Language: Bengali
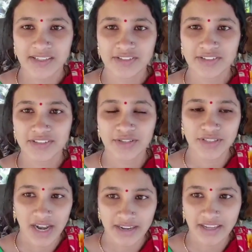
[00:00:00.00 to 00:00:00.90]
যেন একটু
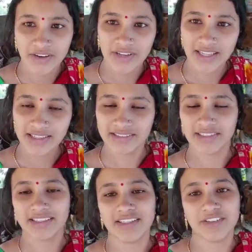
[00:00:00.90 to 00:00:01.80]
ঠান্ডা হলে
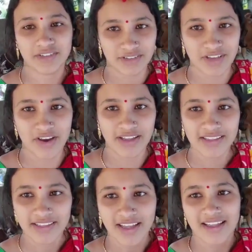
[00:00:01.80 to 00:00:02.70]
নাকি ইয়ে হয়
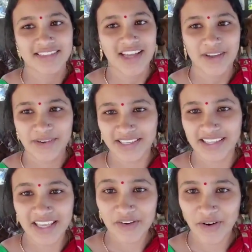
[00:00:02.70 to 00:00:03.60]
যাই হোক কী
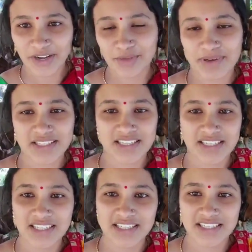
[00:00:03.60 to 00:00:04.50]
কী করে তোমাদের সাথে
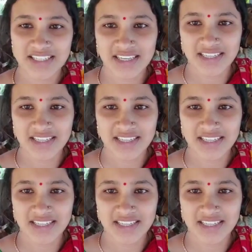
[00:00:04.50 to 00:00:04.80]
সেই জিনিসটা